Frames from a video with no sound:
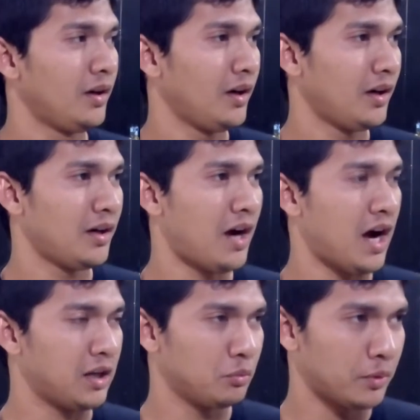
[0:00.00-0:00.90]
uh,
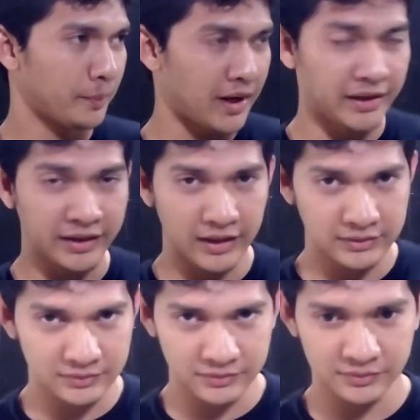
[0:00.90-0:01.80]
ada beberapa
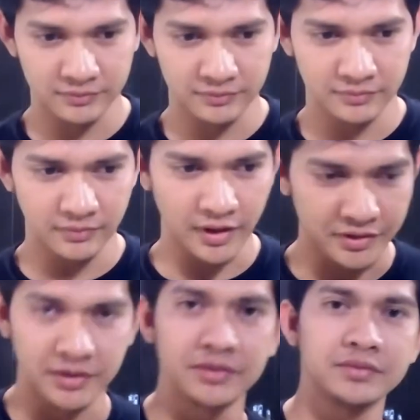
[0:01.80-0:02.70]
adegan
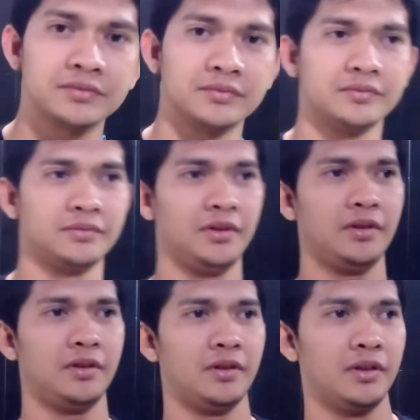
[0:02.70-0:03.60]
action
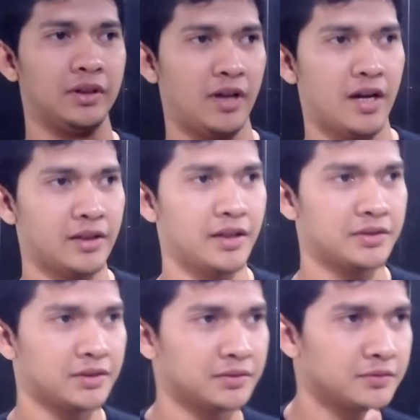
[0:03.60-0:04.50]
uh, nggak hanya
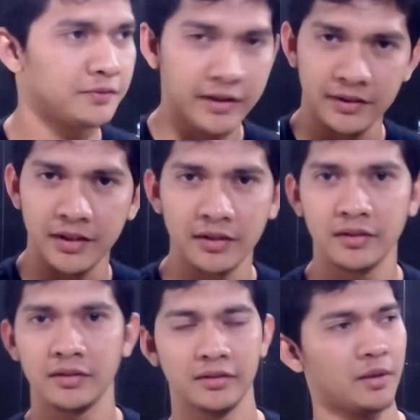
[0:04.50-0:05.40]
action
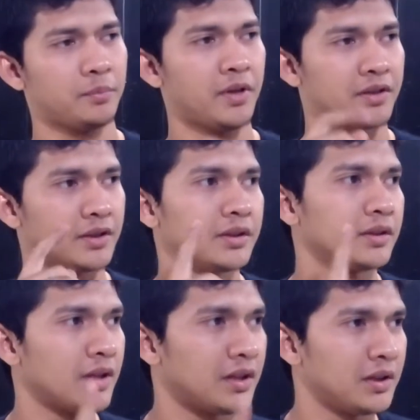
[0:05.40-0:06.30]
fighting tapi
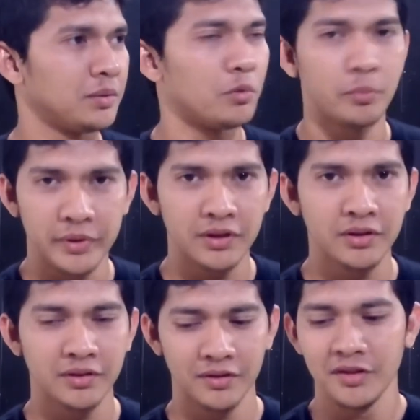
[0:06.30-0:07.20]
action dari
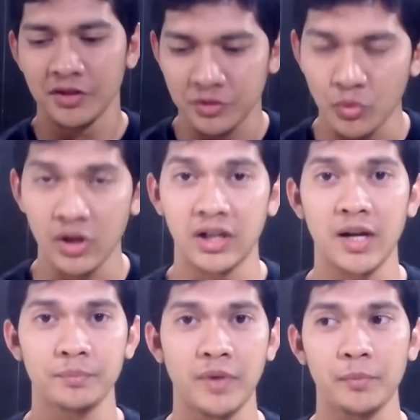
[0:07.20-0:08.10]
mobil semua
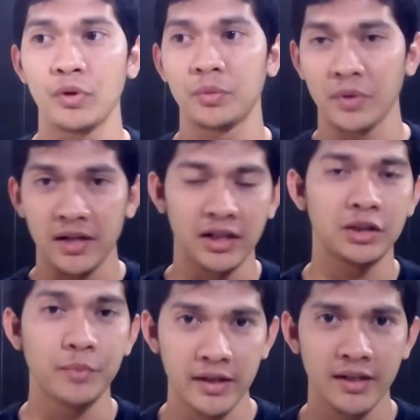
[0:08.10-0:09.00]
lengkap tapi walaupun
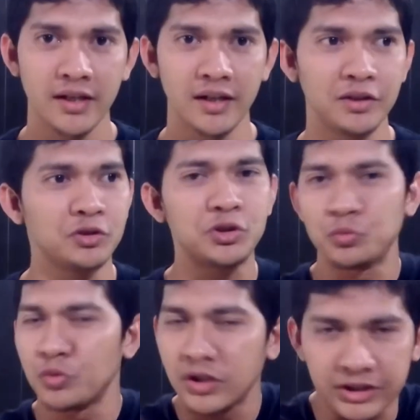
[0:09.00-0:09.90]
adegannya bahaya itu
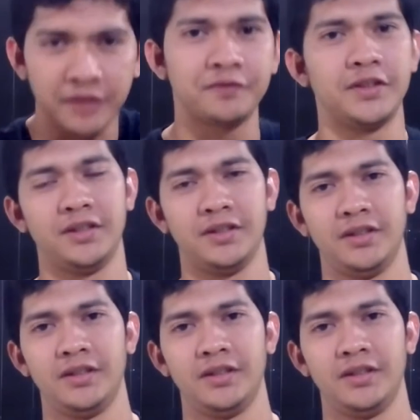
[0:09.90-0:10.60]
semua safety